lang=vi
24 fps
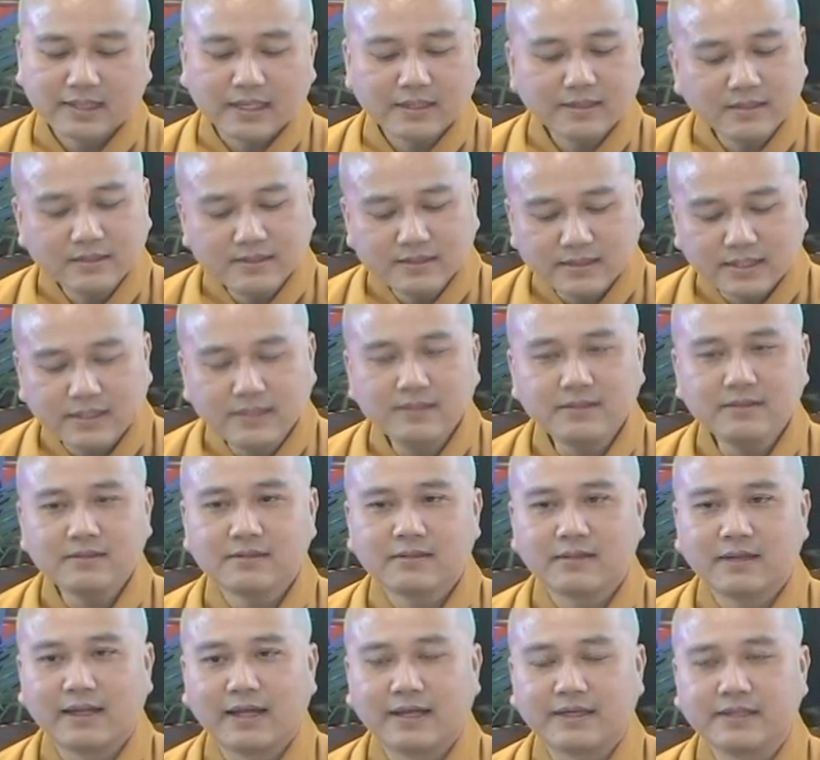Cái thứ
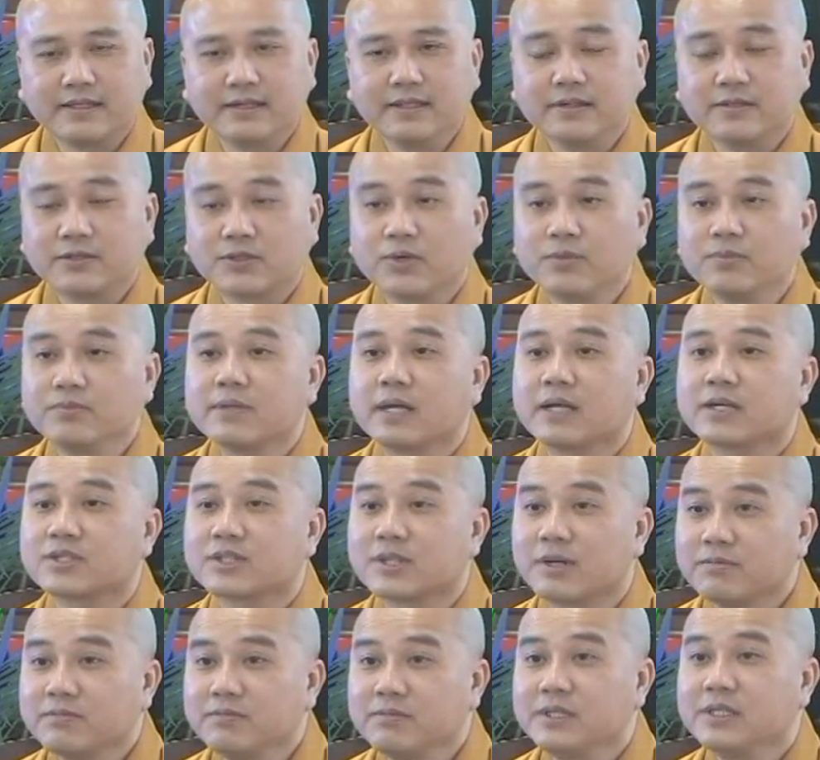chín là như, chúng ta
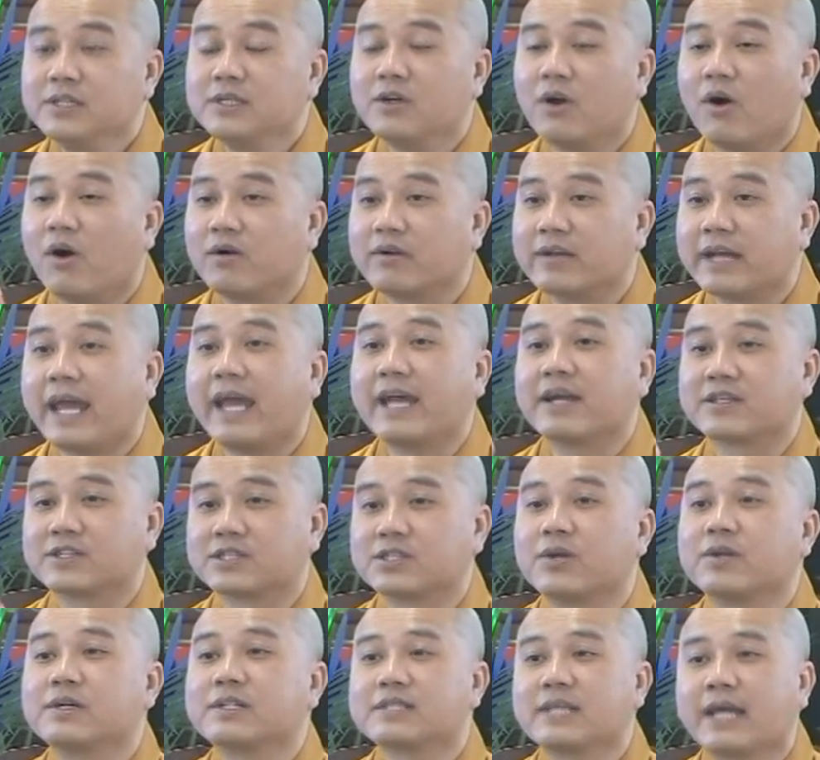sống như ngọn
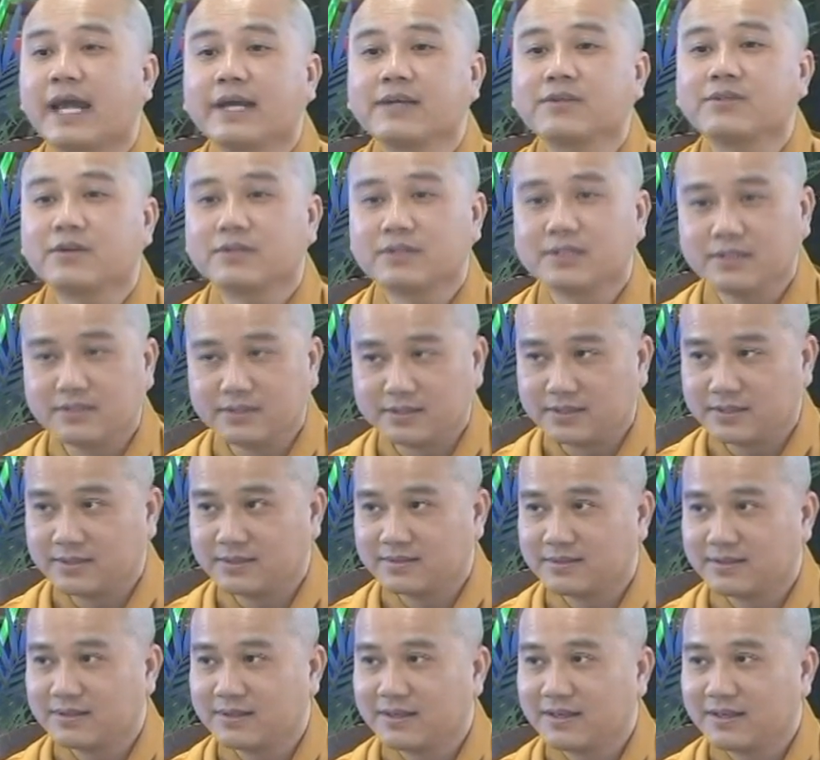đèn soi sáng cho người.